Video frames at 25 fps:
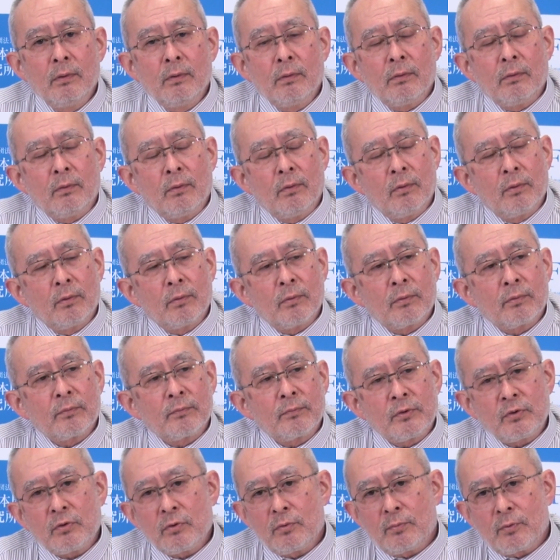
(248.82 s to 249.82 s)
を
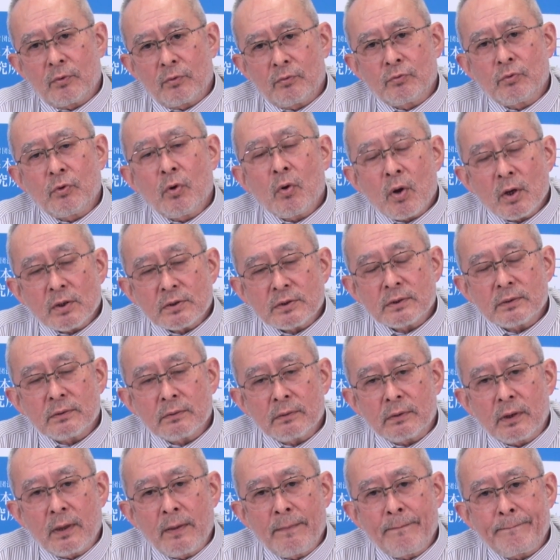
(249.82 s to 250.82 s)
日本も動かせ
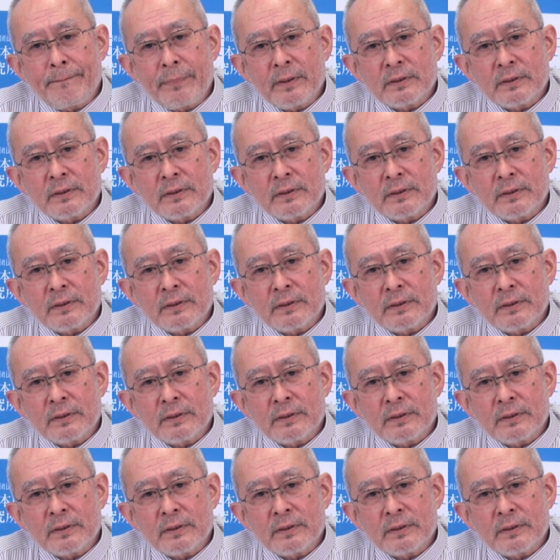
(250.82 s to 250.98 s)
る原